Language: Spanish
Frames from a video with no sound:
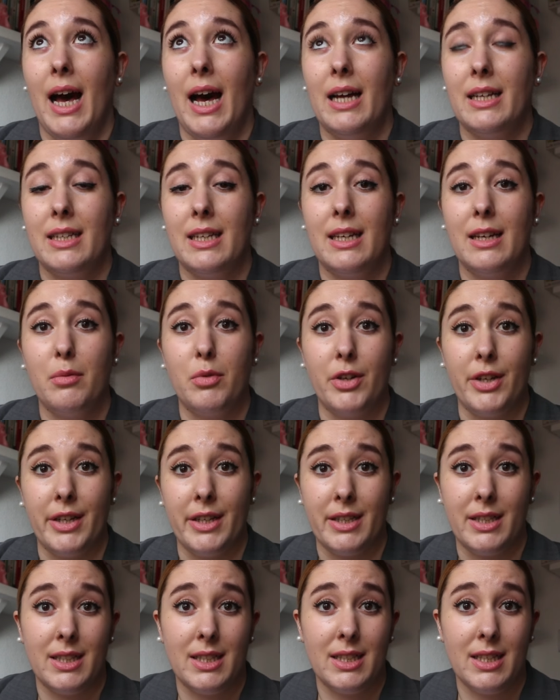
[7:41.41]
Así que
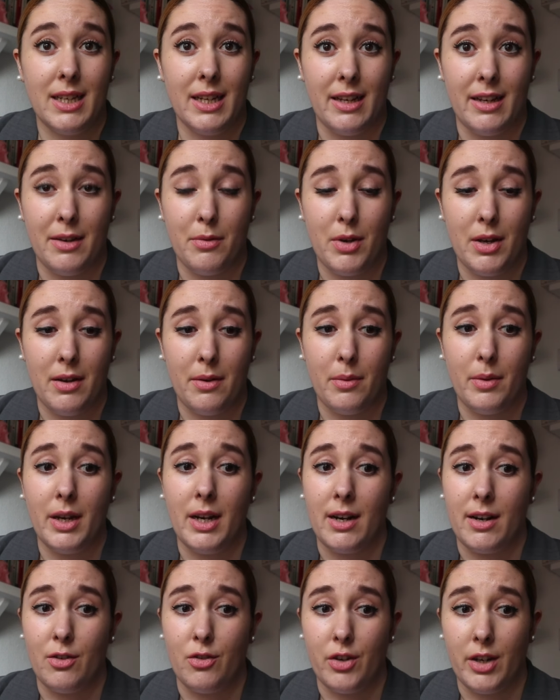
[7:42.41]
pues eh, voy a
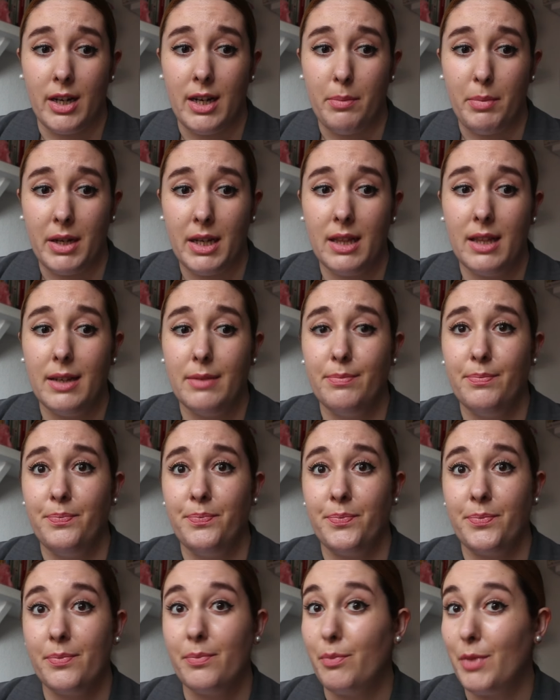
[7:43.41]
ir a recoger el paquete,
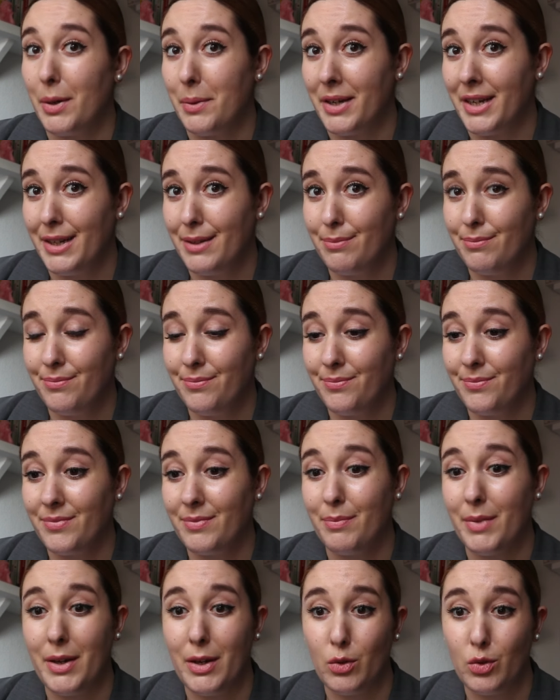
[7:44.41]
voy a venir,
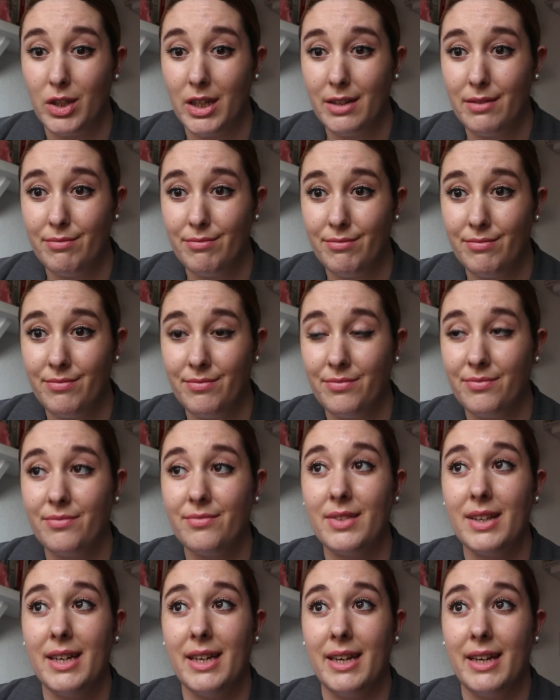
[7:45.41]
me voy a duchar,
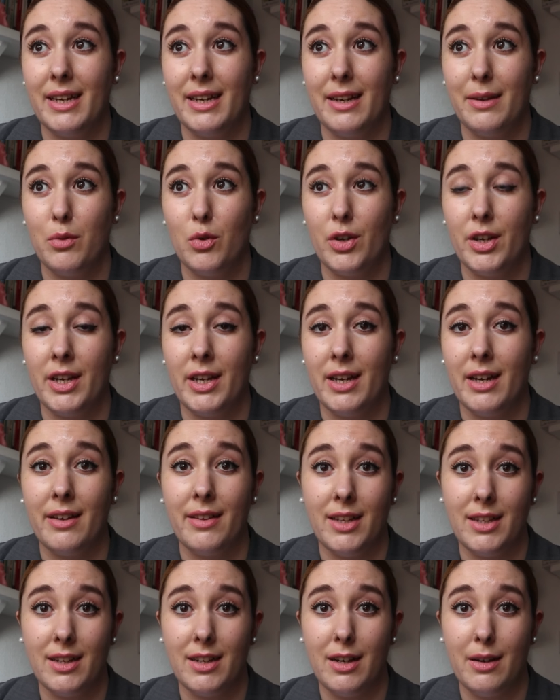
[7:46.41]
eh, voy a
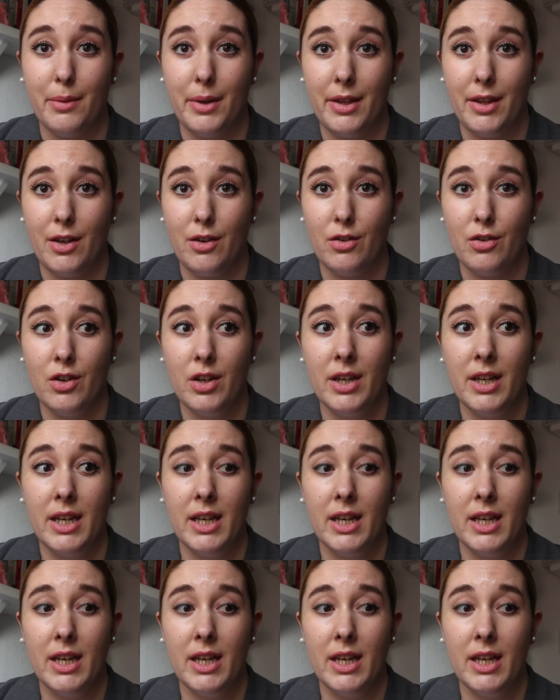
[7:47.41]
editar el vídeo